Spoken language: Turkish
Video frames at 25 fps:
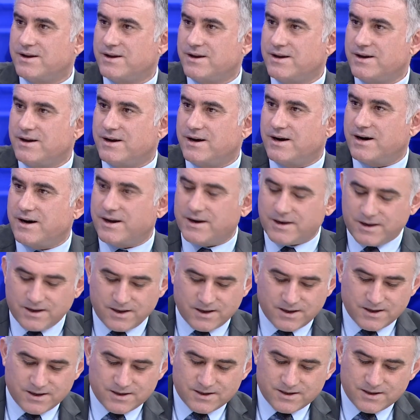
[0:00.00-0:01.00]
Evet,
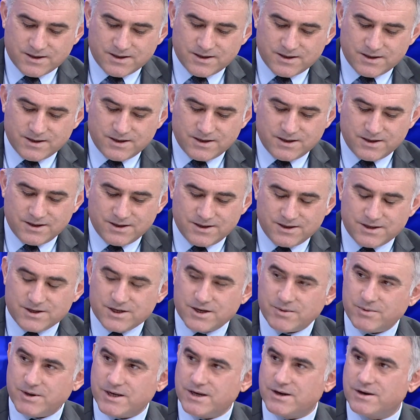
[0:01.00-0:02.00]
hani evet, evet.
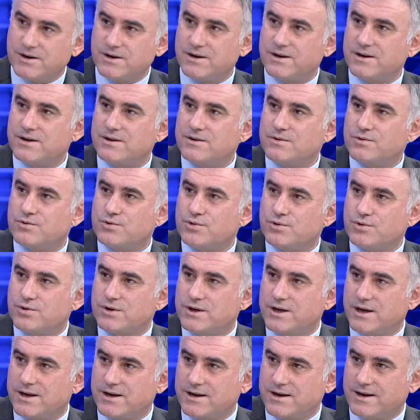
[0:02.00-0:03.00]
Türkiye'nin etki alanı.
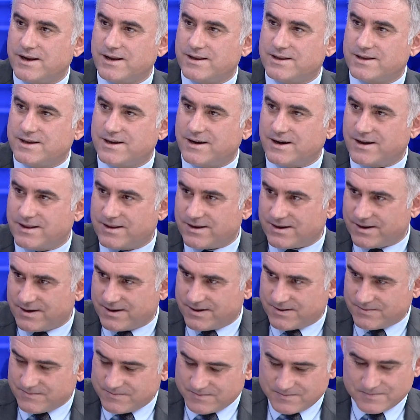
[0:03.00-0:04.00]
Türkiye'nin etki, etki alanı.
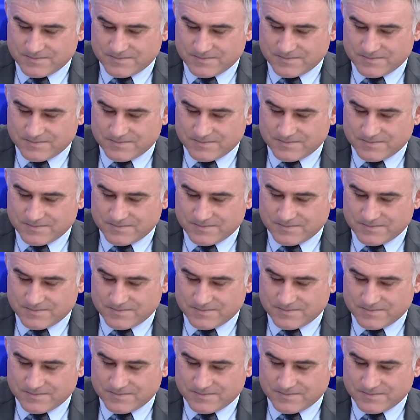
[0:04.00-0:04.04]
alanı olarak